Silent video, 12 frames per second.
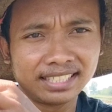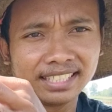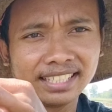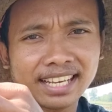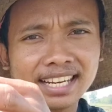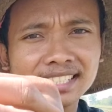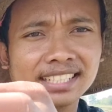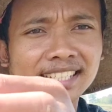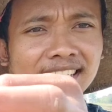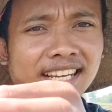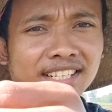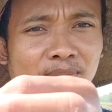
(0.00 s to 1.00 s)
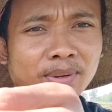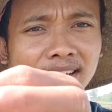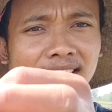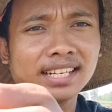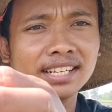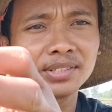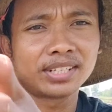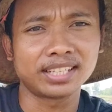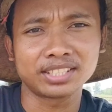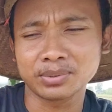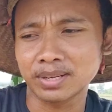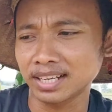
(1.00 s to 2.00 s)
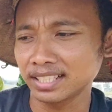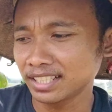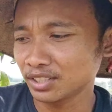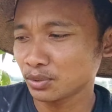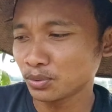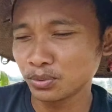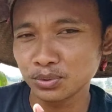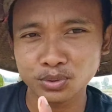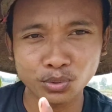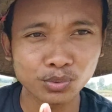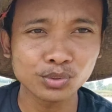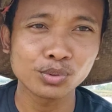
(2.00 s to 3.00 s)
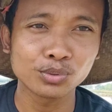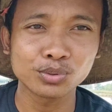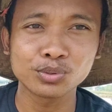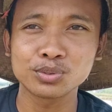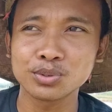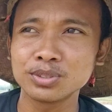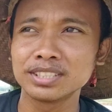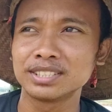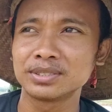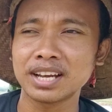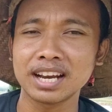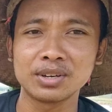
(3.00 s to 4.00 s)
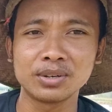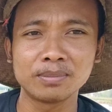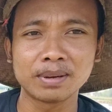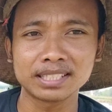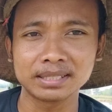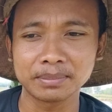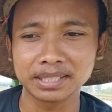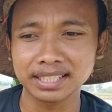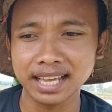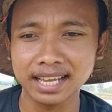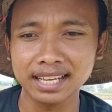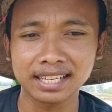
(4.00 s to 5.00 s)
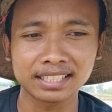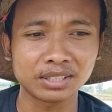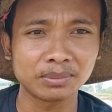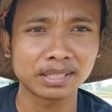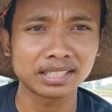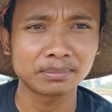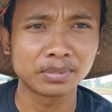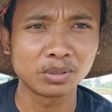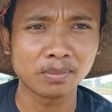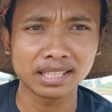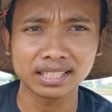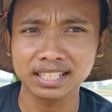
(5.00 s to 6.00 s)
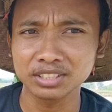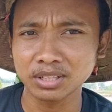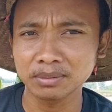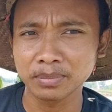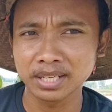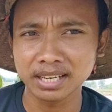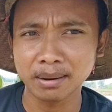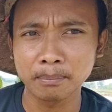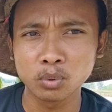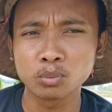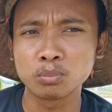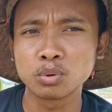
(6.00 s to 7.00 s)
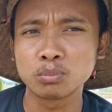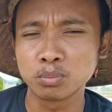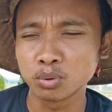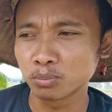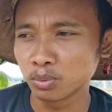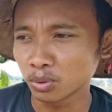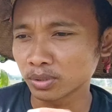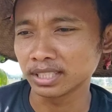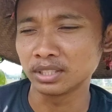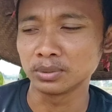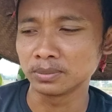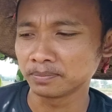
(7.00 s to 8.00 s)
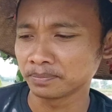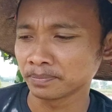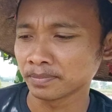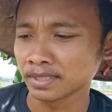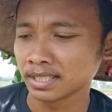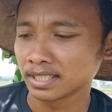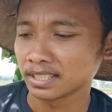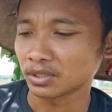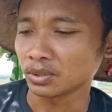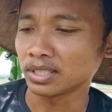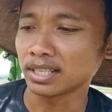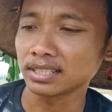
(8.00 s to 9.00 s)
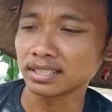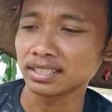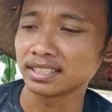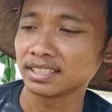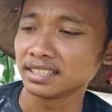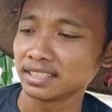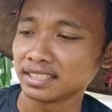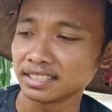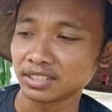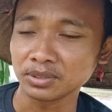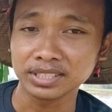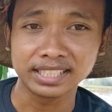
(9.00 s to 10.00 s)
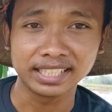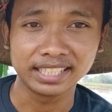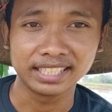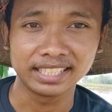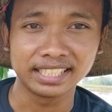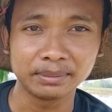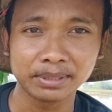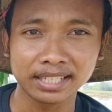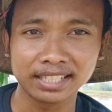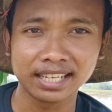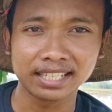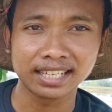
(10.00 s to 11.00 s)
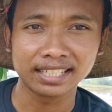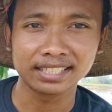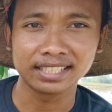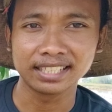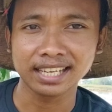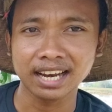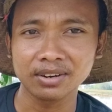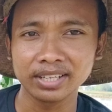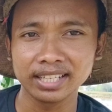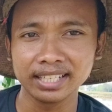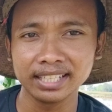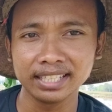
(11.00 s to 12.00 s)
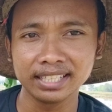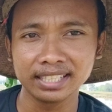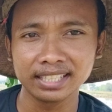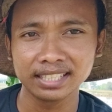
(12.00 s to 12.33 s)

ini kan terdengar suaranya lur ya suaranya itu tung tung tung tung gitu kalau masih mentah atau masih belum matang itu banyak buk buk buk gitu terus yang terus ini ini bisa dilihat dari sini kalau ini